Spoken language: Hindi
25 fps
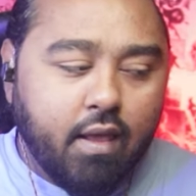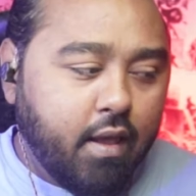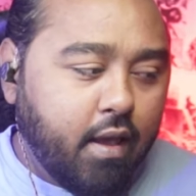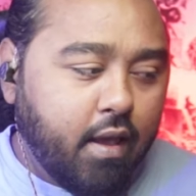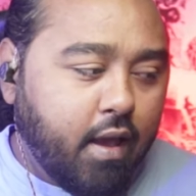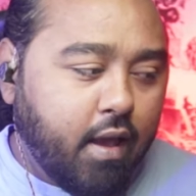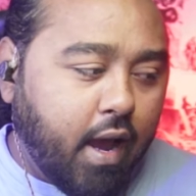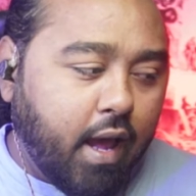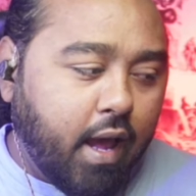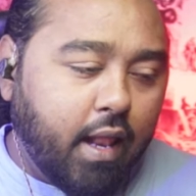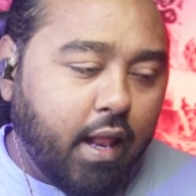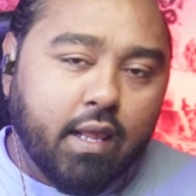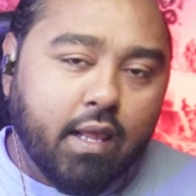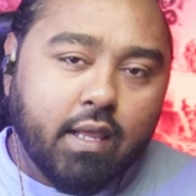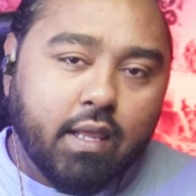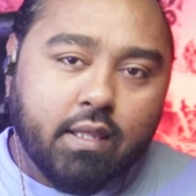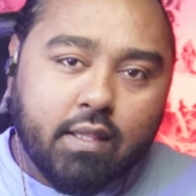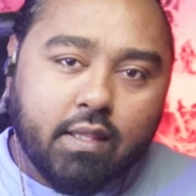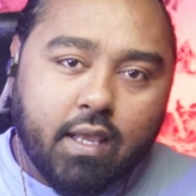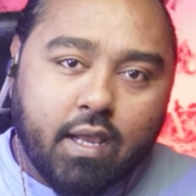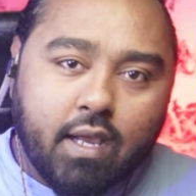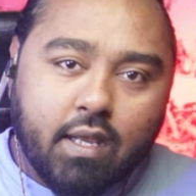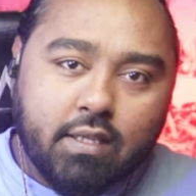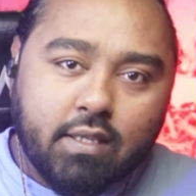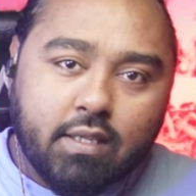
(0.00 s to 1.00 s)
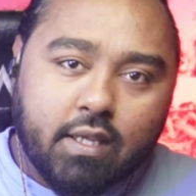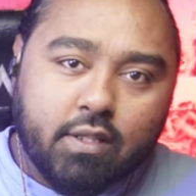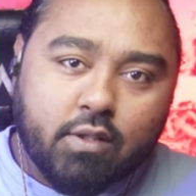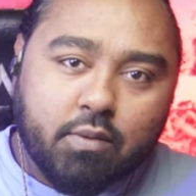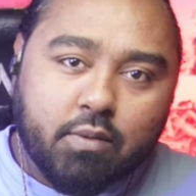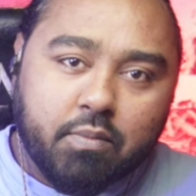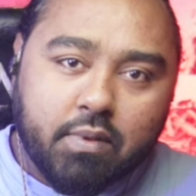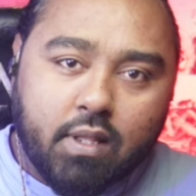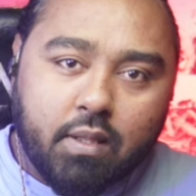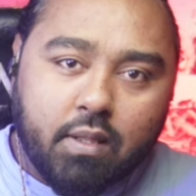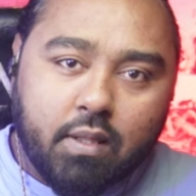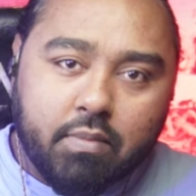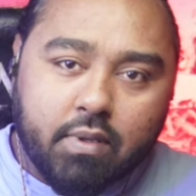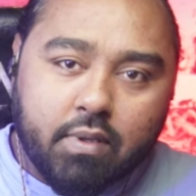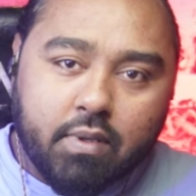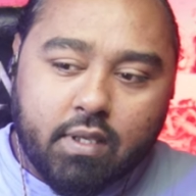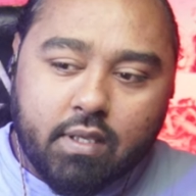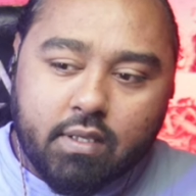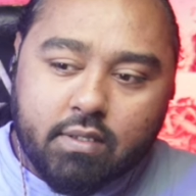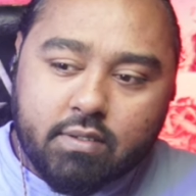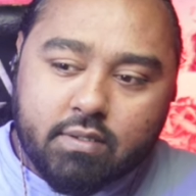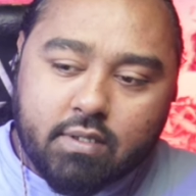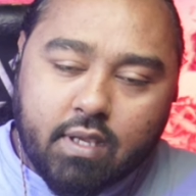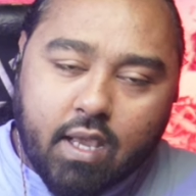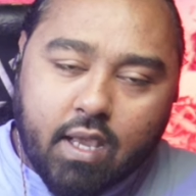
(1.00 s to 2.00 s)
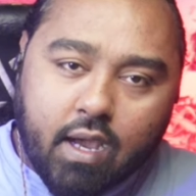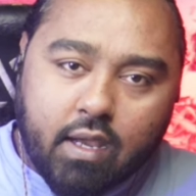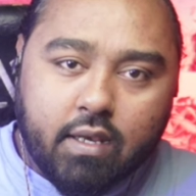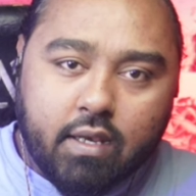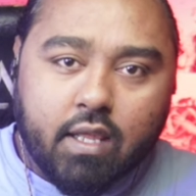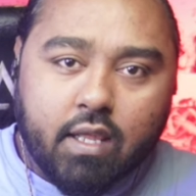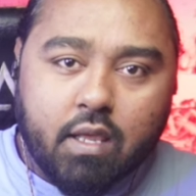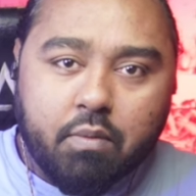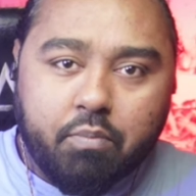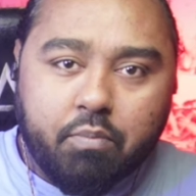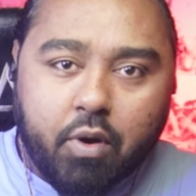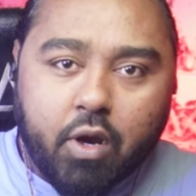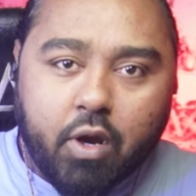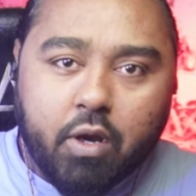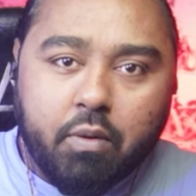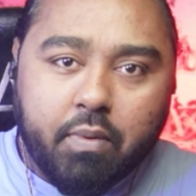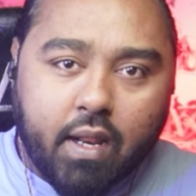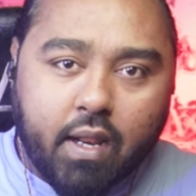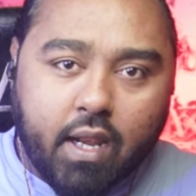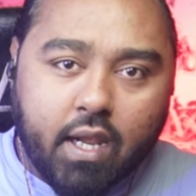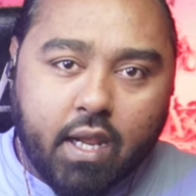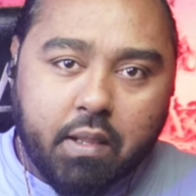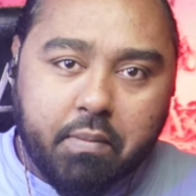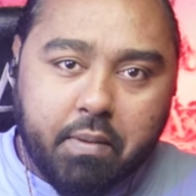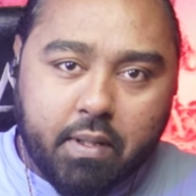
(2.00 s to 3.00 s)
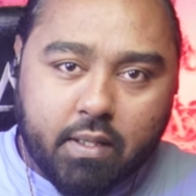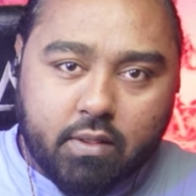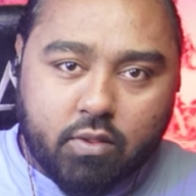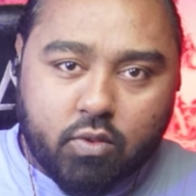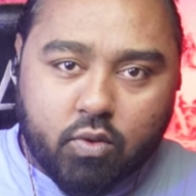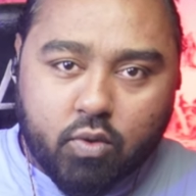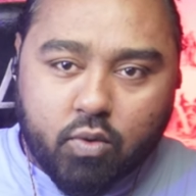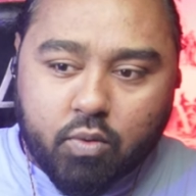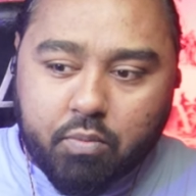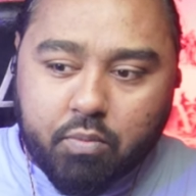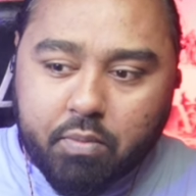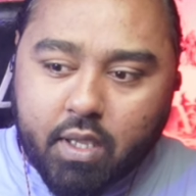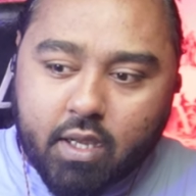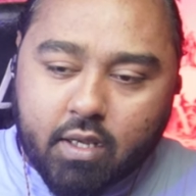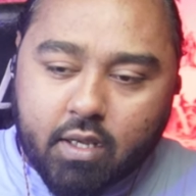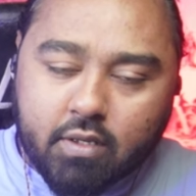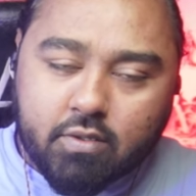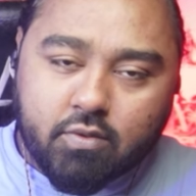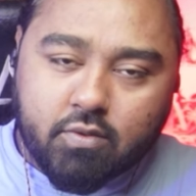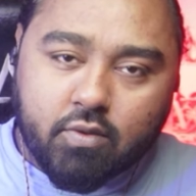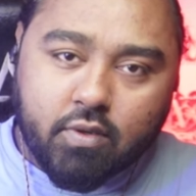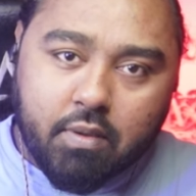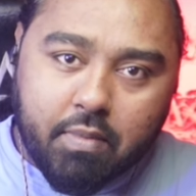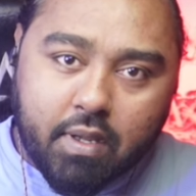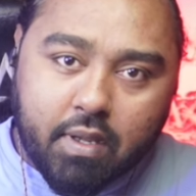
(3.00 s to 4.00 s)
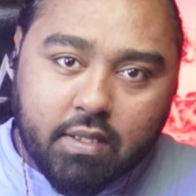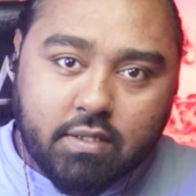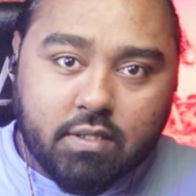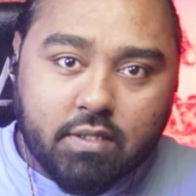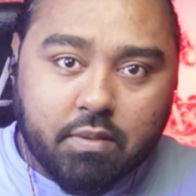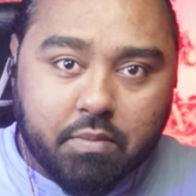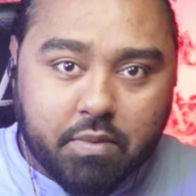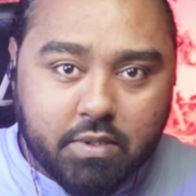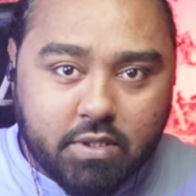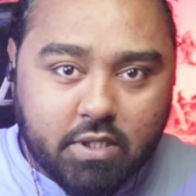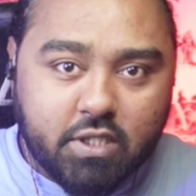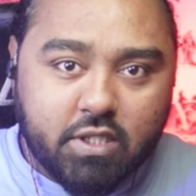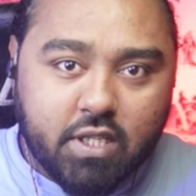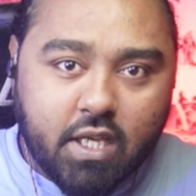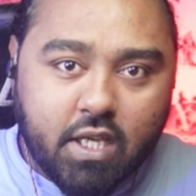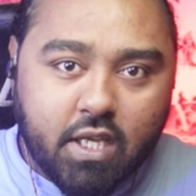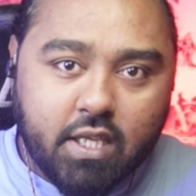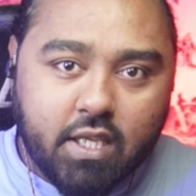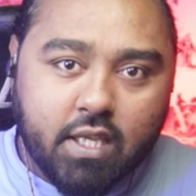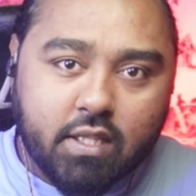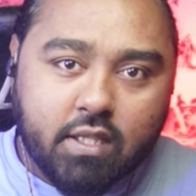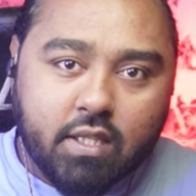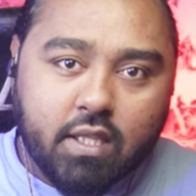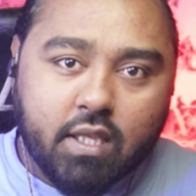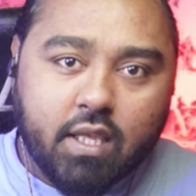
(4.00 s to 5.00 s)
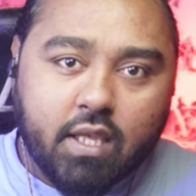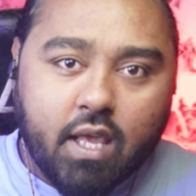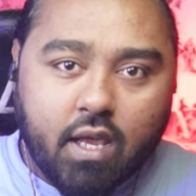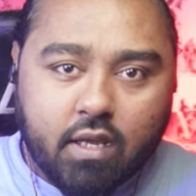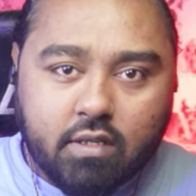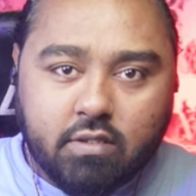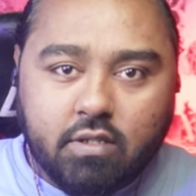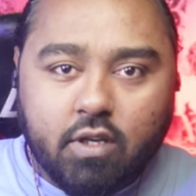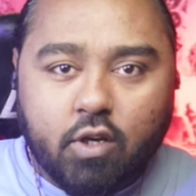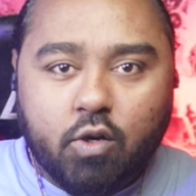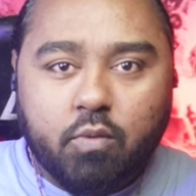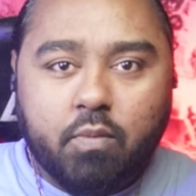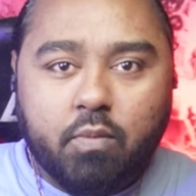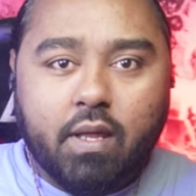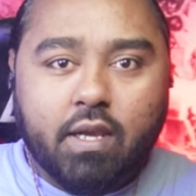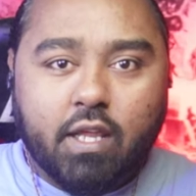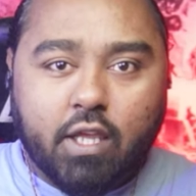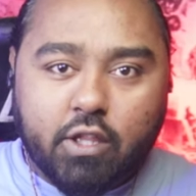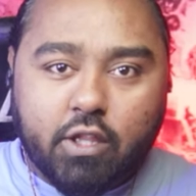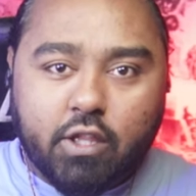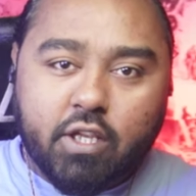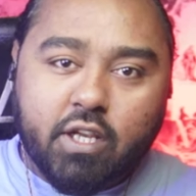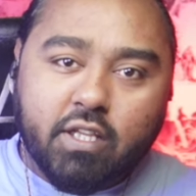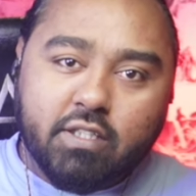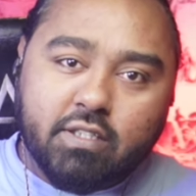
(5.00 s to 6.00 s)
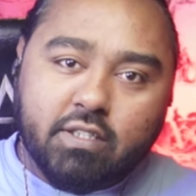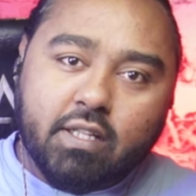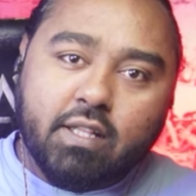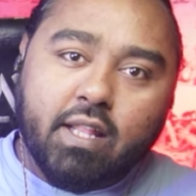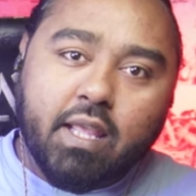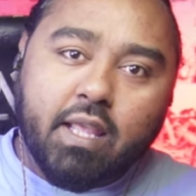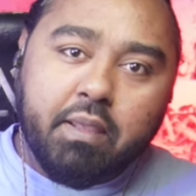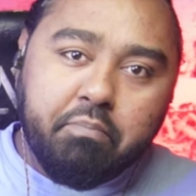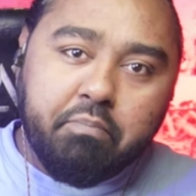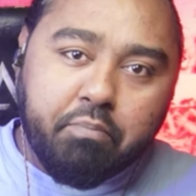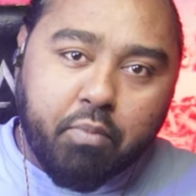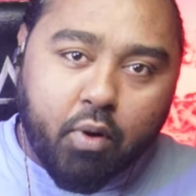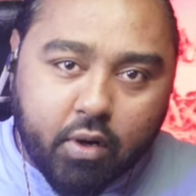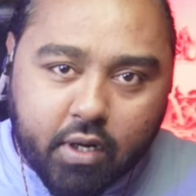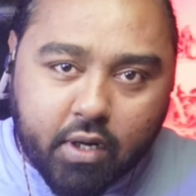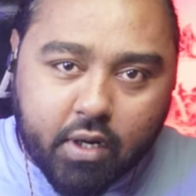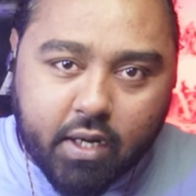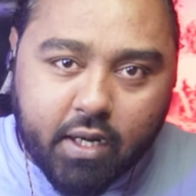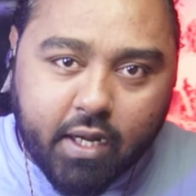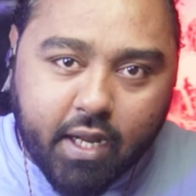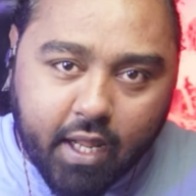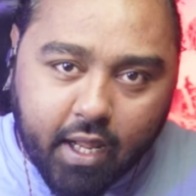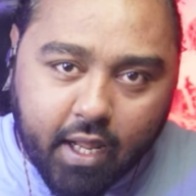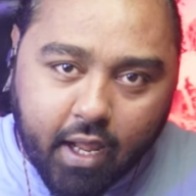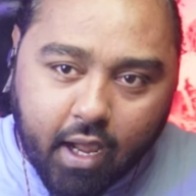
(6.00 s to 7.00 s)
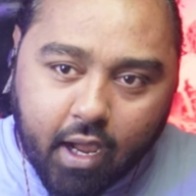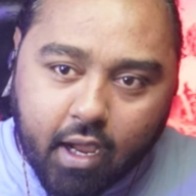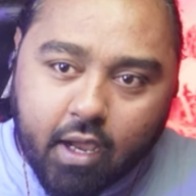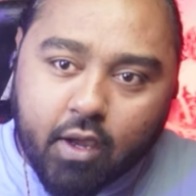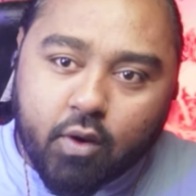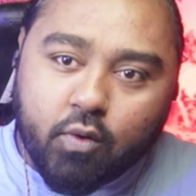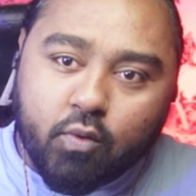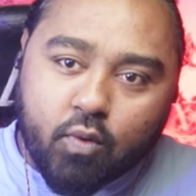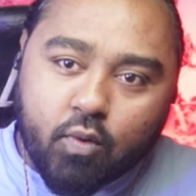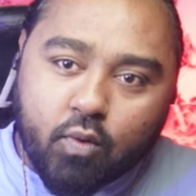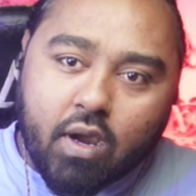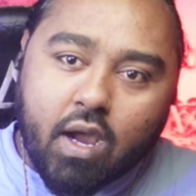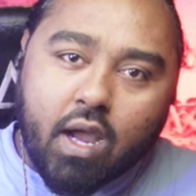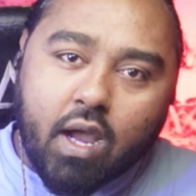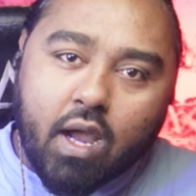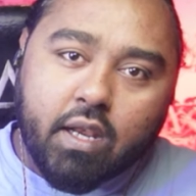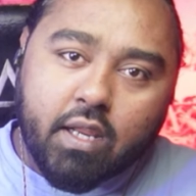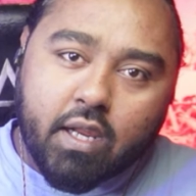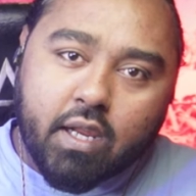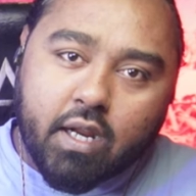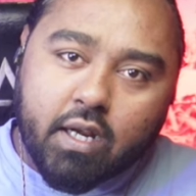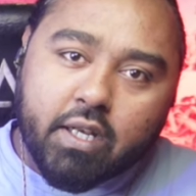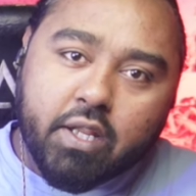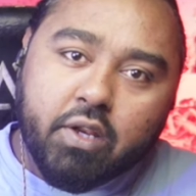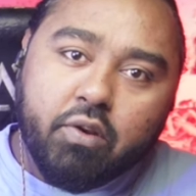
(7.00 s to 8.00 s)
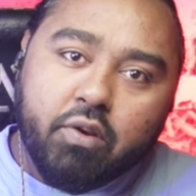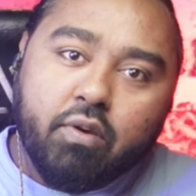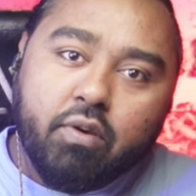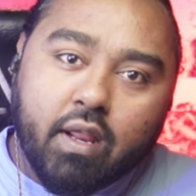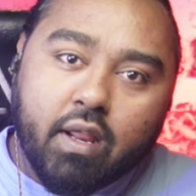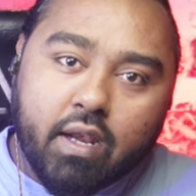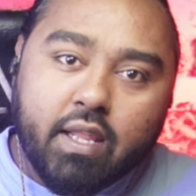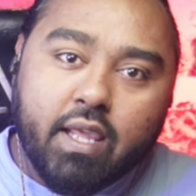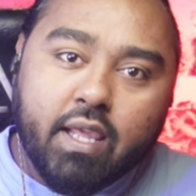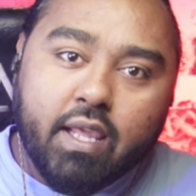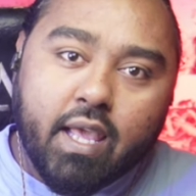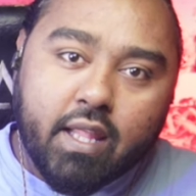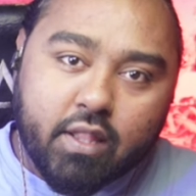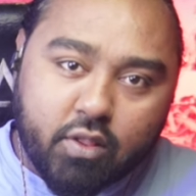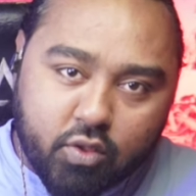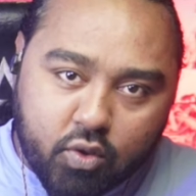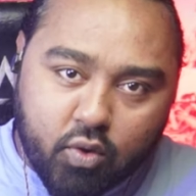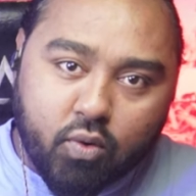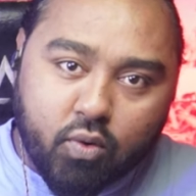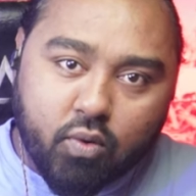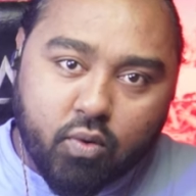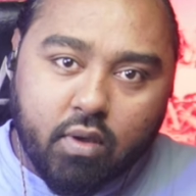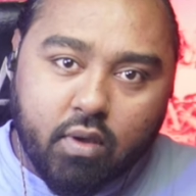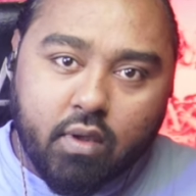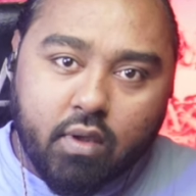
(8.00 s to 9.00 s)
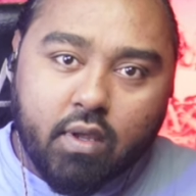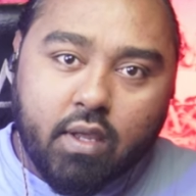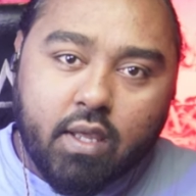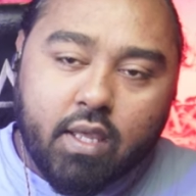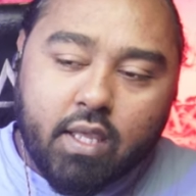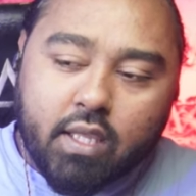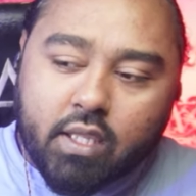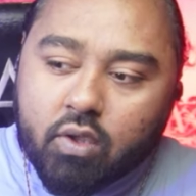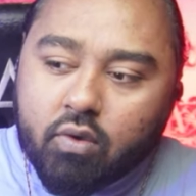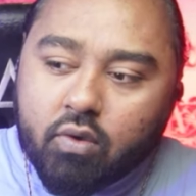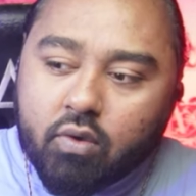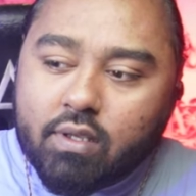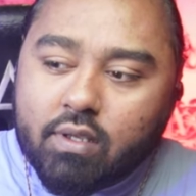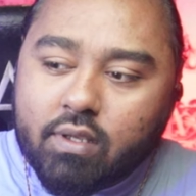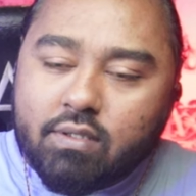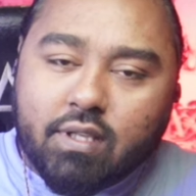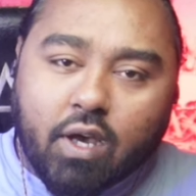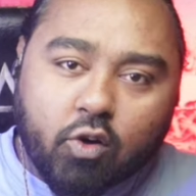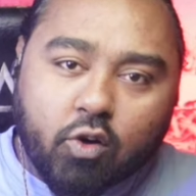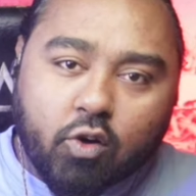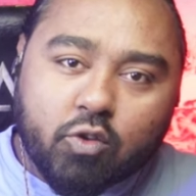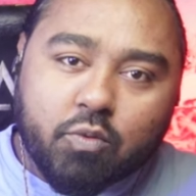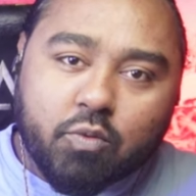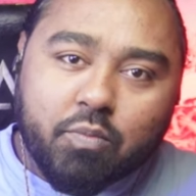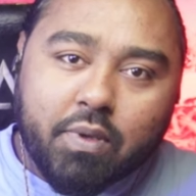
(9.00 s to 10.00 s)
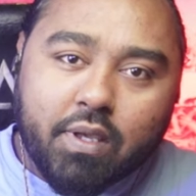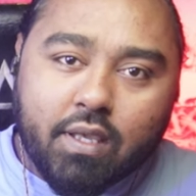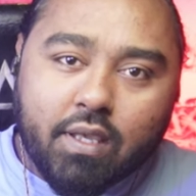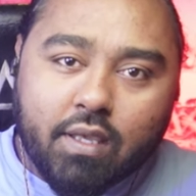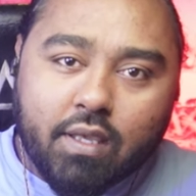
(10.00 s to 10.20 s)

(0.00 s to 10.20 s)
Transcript: हालांकि देखा जाए तो मतलब इस कहानी के पॉइंट पर आने के बाद तो मेकर्स को ये बात समझनी चाहिए थी कि अक्षय कुमार कितने ज़्यादा इम्पॉर्टेंट है अगर उनको कहानी कंटिन्यू करनी है तो क्योंकि साउथ में